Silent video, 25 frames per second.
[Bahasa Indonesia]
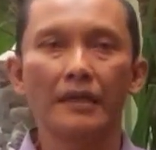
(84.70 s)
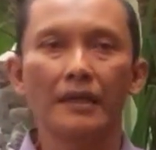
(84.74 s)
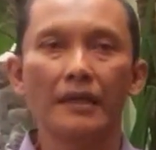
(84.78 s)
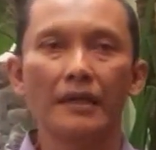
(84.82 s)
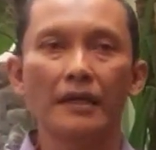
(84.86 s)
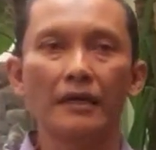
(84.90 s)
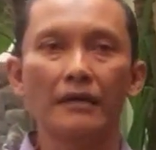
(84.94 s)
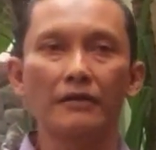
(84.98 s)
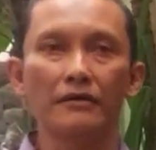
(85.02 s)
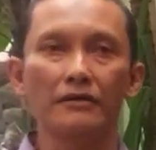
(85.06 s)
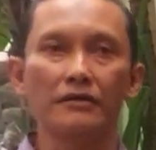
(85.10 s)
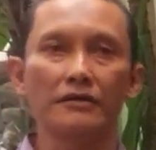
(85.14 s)

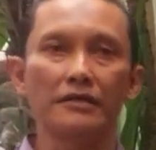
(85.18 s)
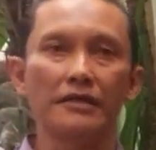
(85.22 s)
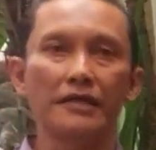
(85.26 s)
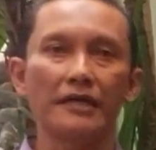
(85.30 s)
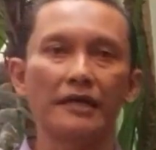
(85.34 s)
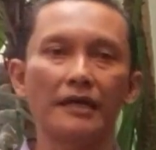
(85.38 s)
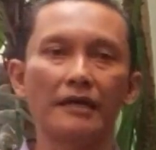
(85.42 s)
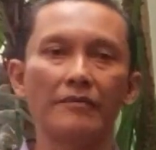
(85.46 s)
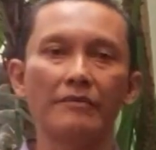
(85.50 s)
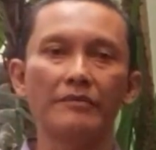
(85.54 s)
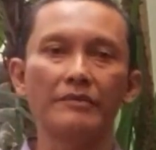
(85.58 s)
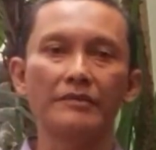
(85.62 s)
kalau
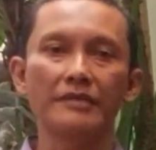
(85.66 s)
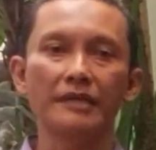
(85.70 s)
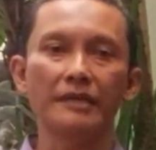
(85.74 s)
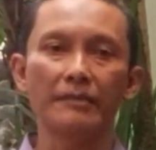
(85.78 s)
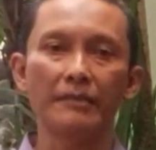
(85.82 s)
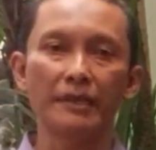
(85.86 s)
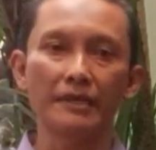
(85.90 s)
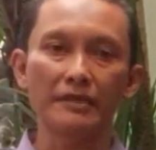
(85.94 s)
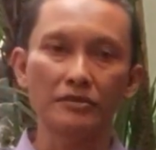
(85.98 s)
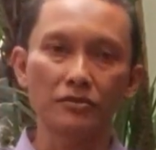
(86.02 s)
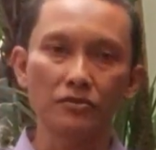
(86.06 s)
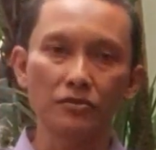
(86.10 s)
dia nggak bisa
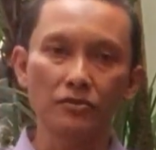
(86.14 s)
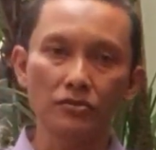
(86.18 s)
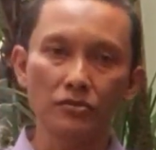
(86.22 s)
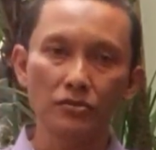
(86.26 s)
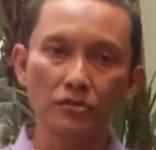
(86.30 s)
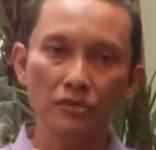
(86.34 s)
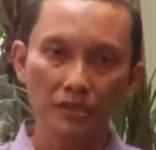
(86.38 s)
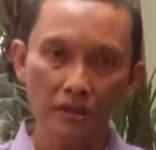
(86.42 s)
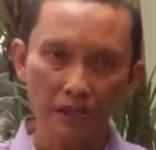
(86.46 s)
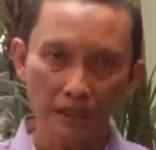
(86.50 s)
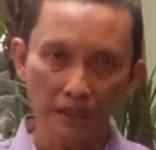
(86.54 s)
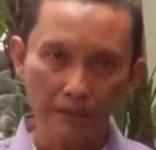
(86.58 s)
masuk
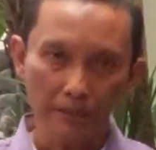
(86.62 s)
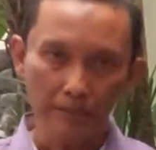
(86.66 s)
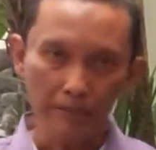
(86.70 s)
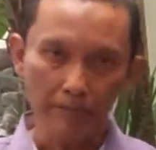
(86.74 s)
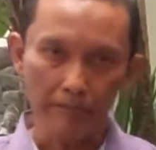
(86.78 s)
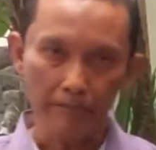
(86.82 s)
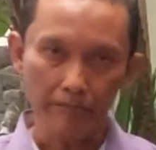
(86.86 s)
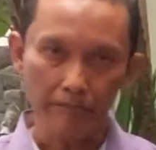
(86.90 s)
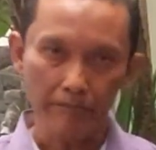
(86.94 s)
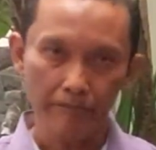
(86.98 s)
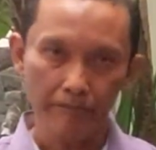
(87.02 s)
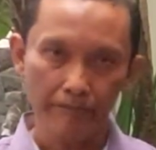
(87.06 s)

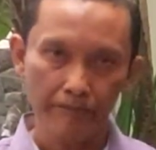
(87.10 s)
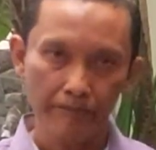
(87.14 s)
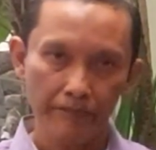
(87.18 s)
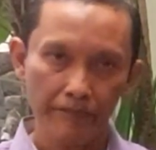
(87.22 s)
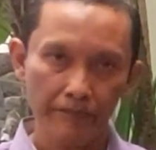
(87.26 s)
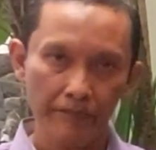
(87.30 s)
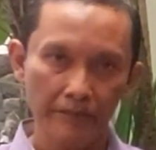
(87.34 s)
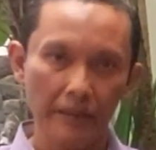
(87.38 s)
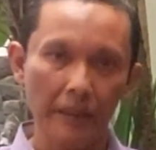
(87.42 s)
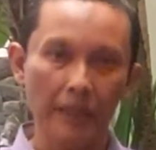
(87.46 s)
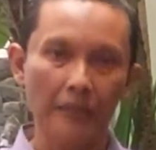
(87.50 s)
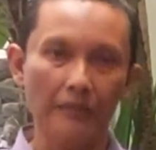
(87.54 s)
tim
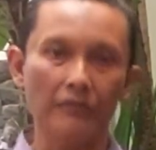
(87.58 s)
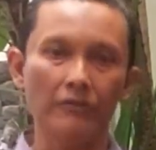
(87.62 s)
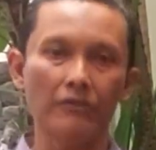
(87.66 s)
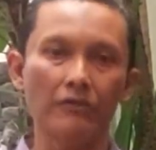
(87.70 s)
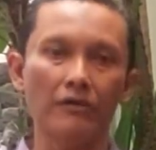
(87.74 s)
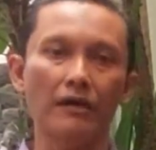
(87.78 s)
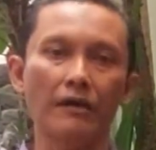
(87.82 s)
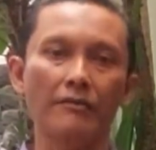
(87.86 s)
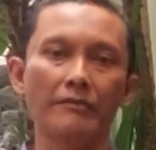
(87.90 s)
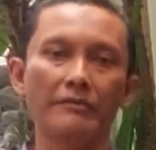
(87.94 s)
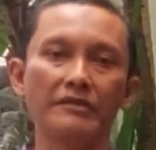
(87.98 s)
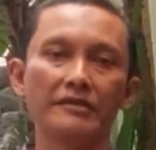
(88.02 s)

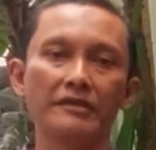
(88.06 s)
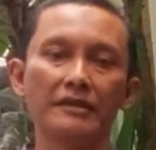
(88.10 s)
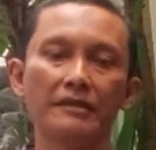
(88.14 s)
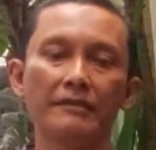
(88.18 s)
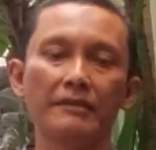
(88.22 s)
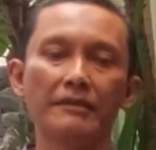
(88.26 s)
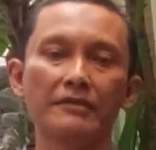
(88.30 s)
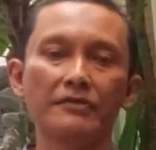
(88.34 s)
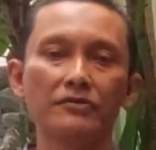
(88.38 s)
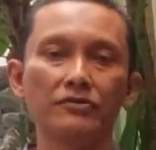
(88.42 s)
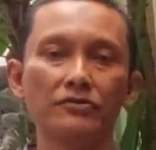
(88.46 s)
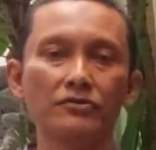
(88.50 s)
atau nggak bisa
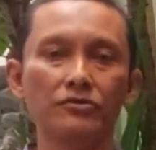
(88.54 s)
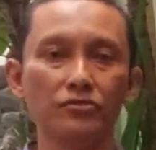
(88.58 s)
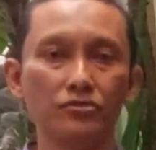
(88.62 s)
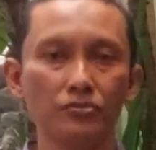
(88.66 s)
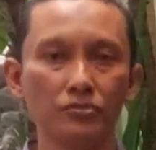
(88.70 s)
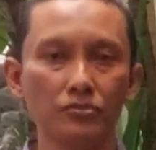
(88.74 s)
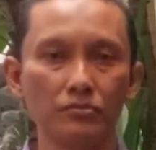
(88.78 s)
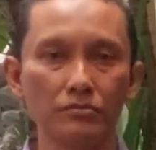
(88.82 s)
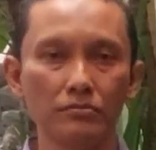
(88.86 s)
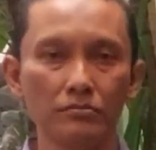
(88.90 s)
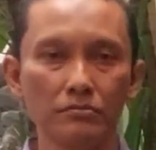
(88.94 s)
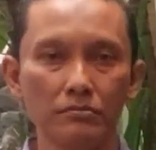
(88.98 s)
maju
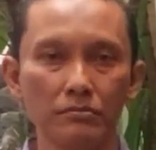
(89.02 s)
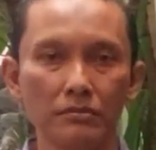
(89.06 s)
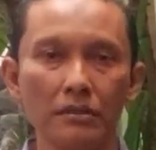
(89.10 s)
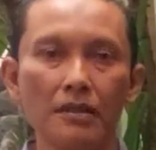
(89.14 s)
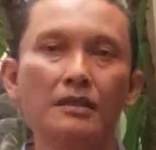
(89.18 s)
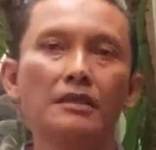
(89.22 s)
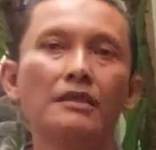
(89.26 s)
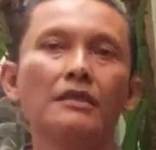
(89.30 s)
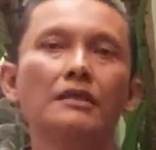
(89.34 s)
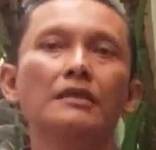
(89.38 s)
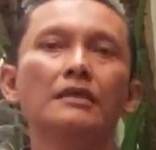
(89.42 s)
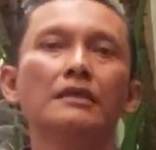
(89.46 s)
zoom
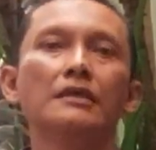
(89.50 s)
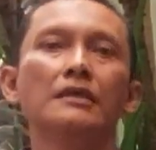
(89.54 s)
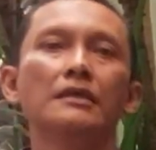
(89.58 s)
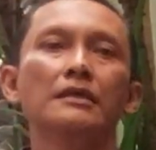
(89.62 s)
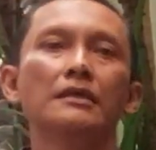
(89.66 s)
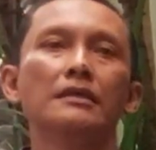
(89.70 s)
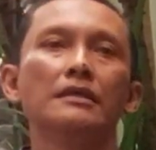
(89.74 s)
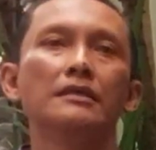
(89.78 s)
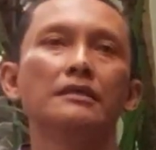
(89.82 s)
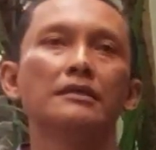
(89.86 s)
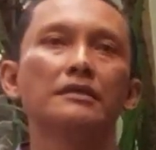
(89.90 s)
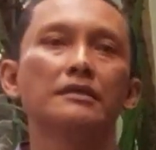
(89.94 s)

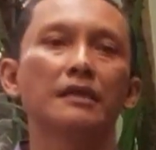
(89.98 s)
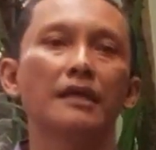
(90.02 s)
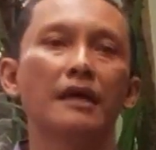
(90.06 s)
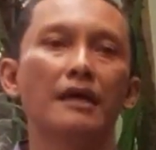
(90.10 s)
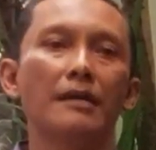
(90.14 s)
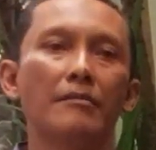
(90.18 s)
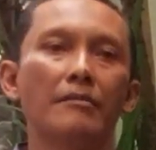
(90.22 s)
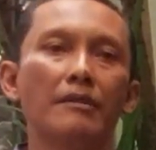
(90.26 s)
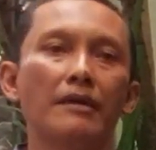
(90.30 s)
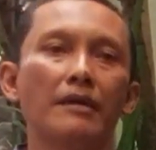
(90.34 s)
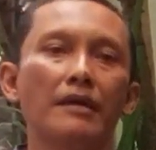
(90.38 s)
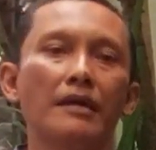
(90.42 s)

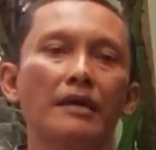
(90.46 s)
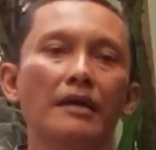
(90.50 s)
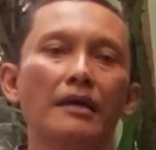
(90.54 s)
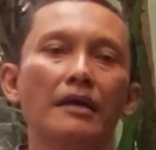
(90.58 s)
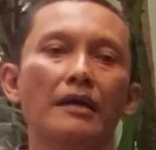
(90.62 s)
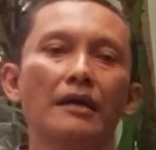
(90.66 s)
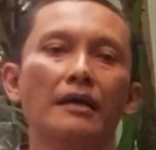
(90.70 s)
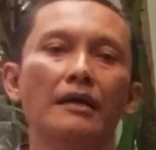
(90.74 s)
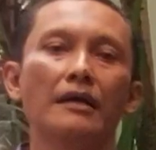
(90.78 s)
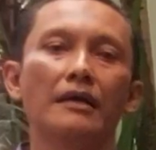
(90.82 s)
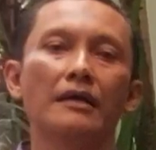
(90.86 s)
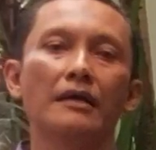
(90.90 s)
selama